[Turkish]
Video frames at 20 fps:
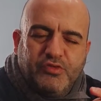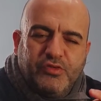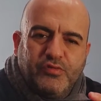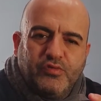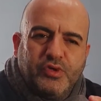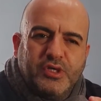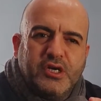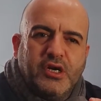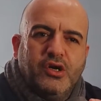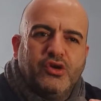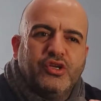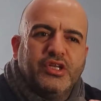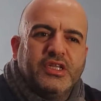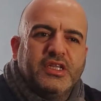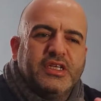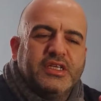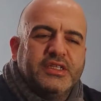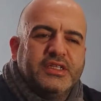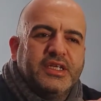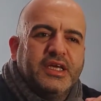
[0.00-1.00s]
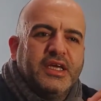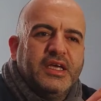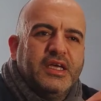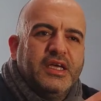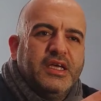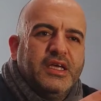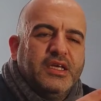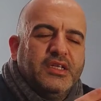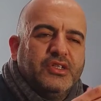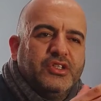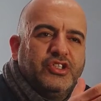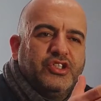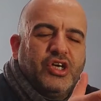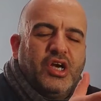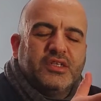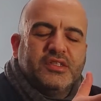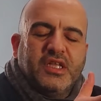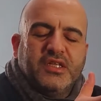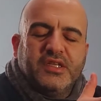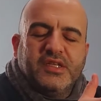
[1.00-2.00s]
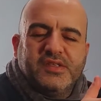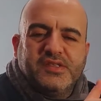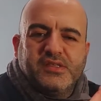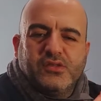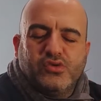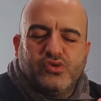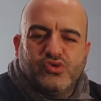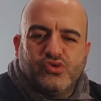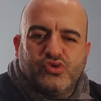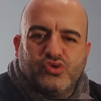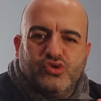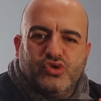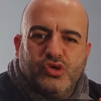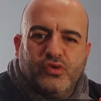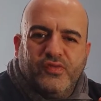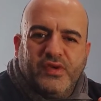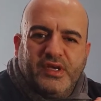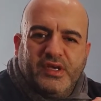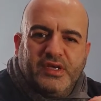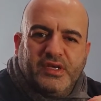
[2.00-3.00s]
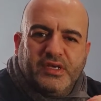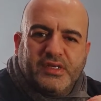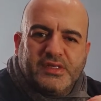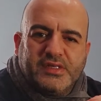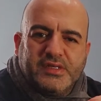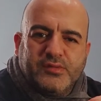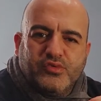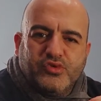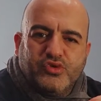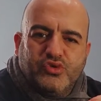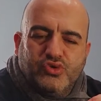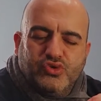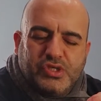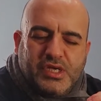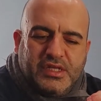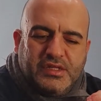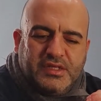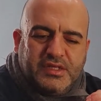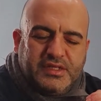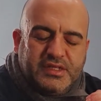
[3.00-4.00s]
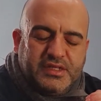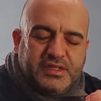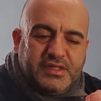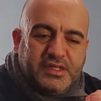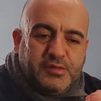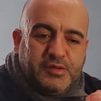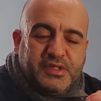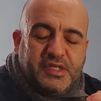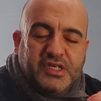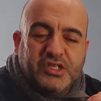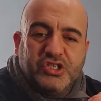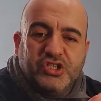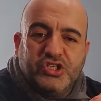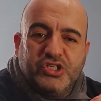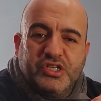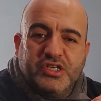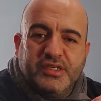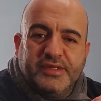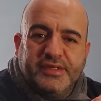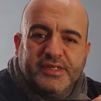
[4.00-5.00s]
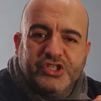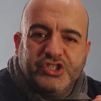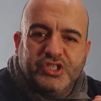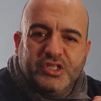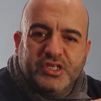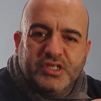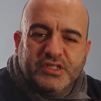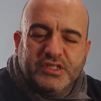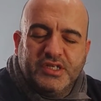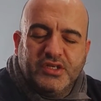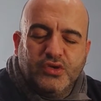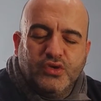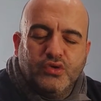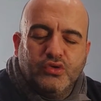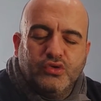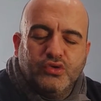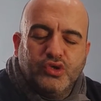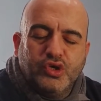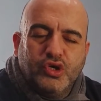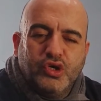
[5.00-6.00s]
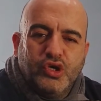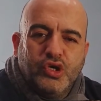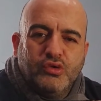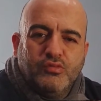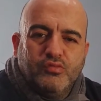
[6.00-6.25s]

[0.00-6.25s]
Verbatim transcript: Bu vaka örneklerinde dışarıdan nasıl gözüküyor ve aslında bu küsen ya da trip atan kişilerin içlerinde ne oluyor?